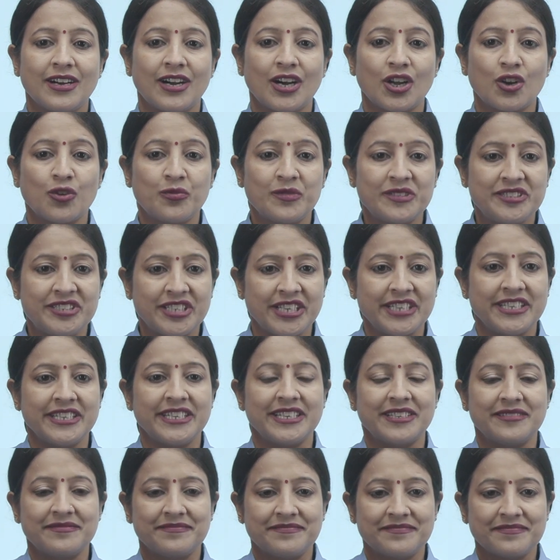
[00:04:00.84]

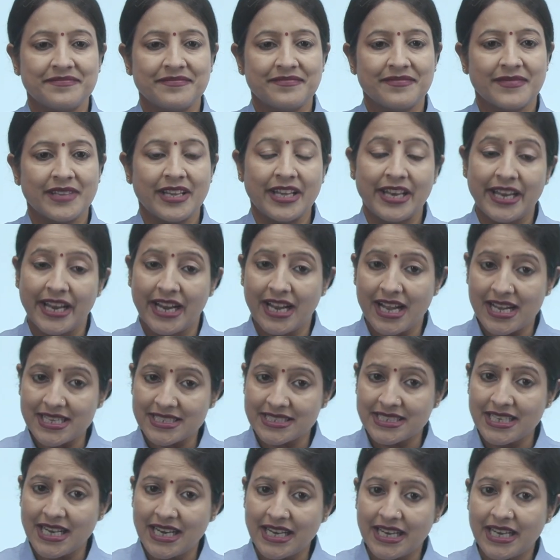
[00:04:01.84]
अनुभजन्य रेखा
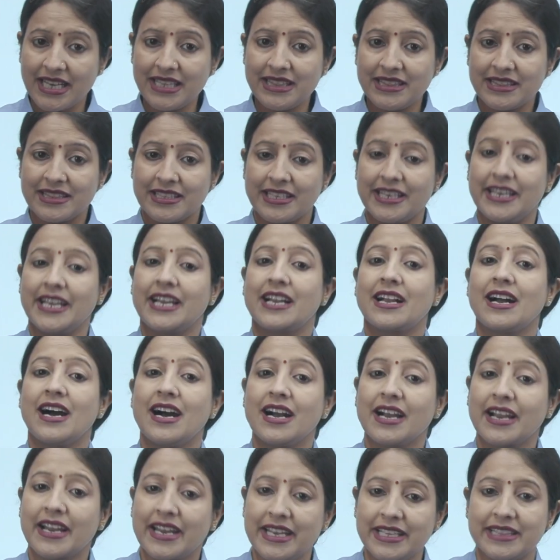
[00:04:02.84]
से अंकित
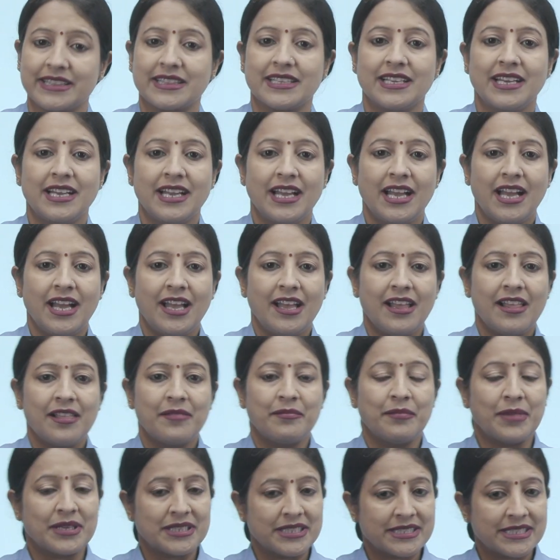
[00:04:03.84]
रेखांकित
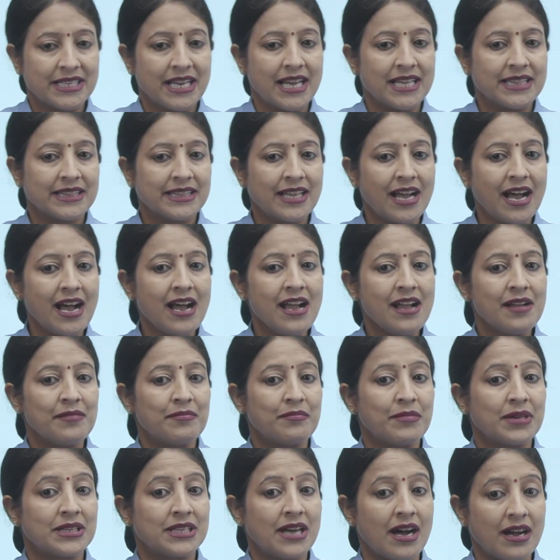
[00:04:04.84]
मध से अंधा
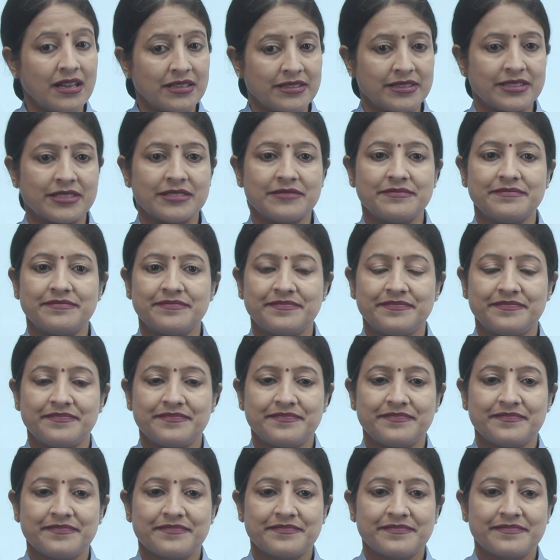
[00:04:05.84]
मधांत
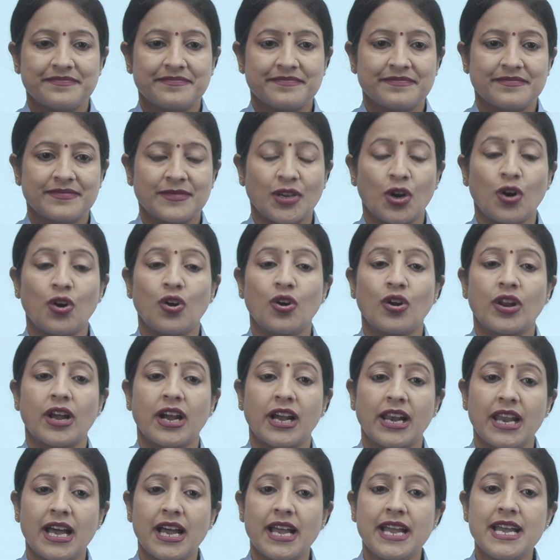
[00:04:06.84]
और
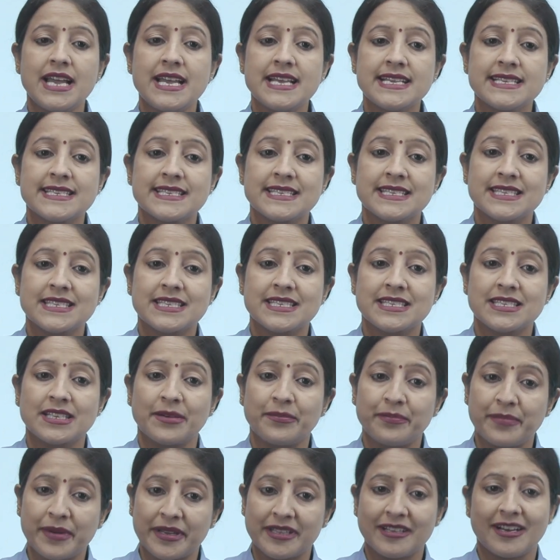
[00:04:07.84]
अगला है
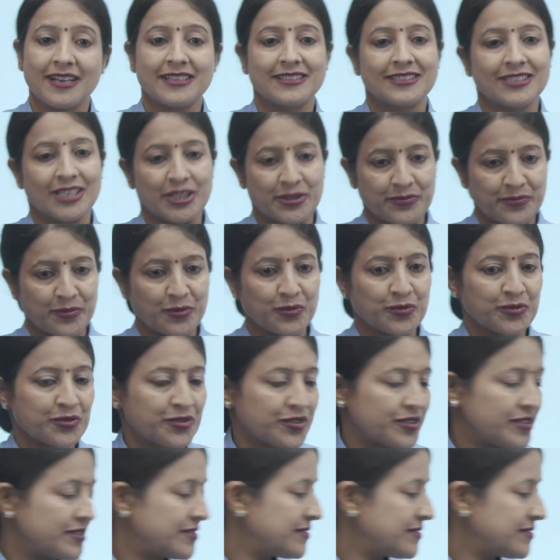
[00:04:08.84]
संप्रदान तत्पुरुष